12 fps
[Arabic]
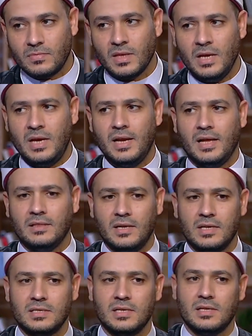احنا
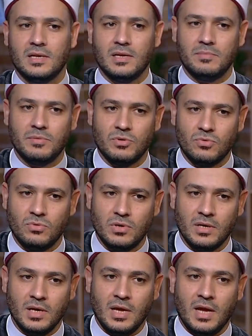عندنا سيدنا النبي بيقول
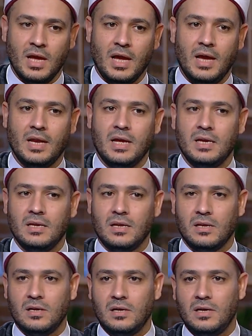الا ان
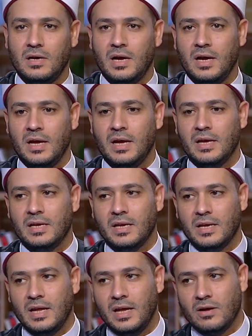الله
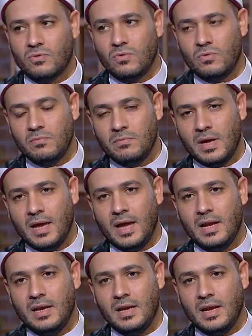ينهاكم
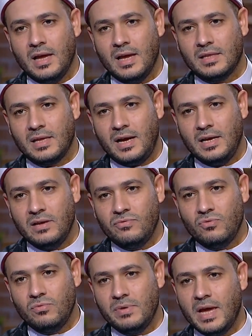الا
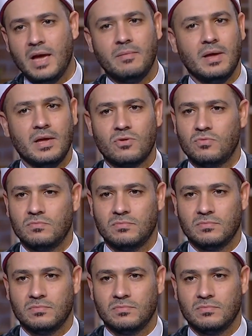تحلفوا بابائكم